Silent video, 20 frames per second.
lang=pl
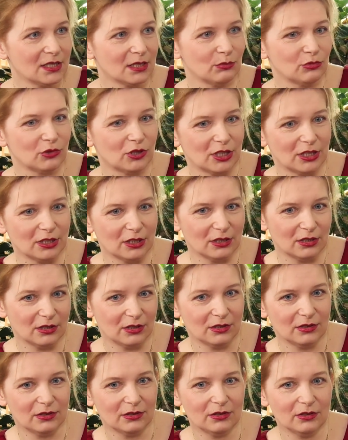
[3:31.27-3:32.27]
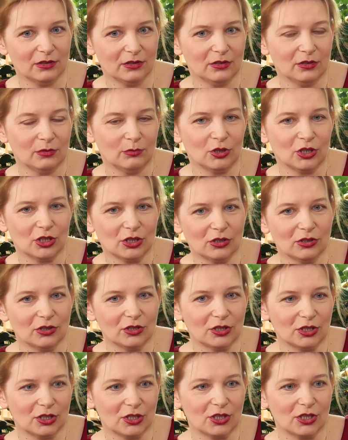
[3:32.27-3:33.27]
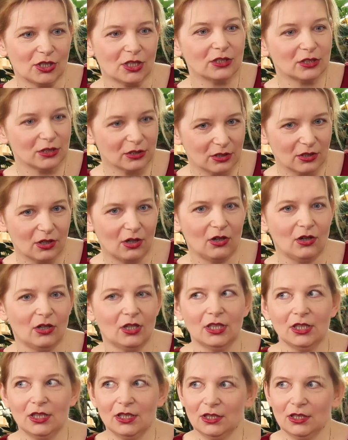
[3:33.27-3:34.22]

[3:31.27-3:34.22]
zaburzenie może dotyczyć nie tylko